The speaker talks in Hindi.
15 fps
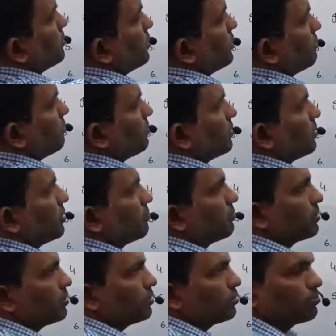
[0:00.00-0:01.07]
रिवर कि हम
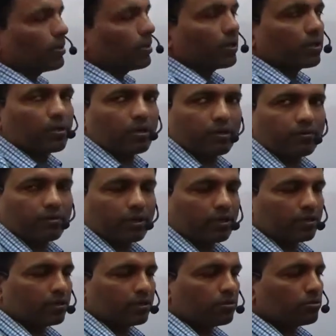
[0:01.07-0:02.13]
नदी को पार करने वाले
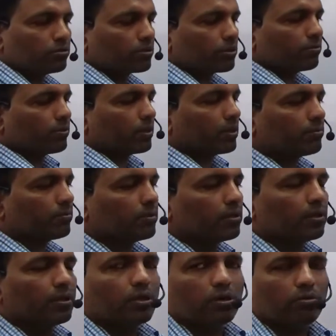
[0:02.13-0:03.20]
थे तो इसका मतलब
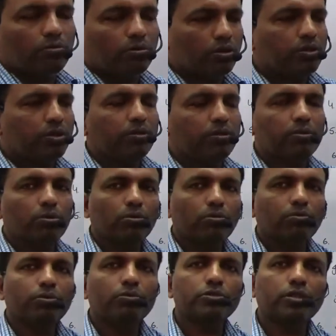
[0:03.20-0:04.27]
वो नदी को
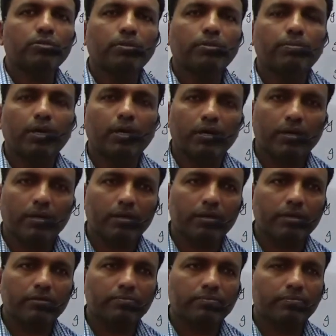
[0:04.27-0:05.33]
फ्यूचर में पार करते
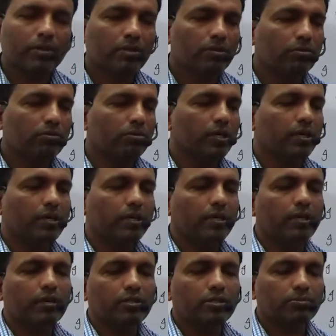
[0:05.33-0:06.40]
उनके कहने
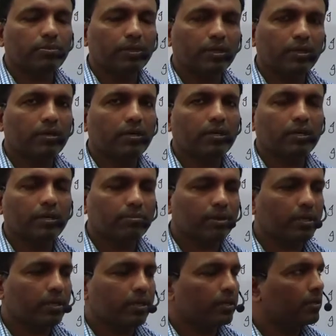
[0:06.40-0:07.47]
का स्पीकर के यहाँ पर
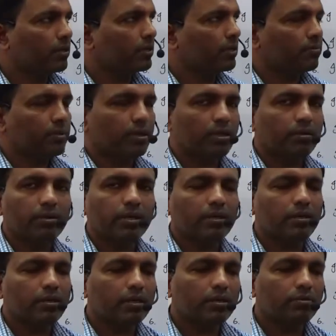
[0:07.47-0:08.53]
कहने का क्या मतलब है
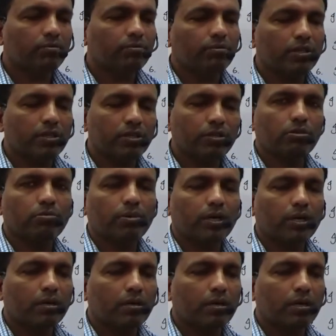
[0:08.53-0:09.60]
कि नदी को
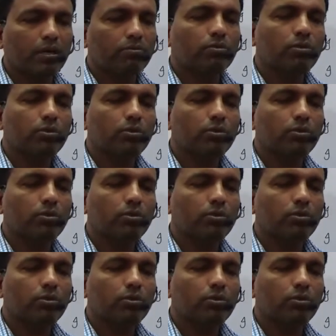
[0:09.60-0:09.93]
पार करना वो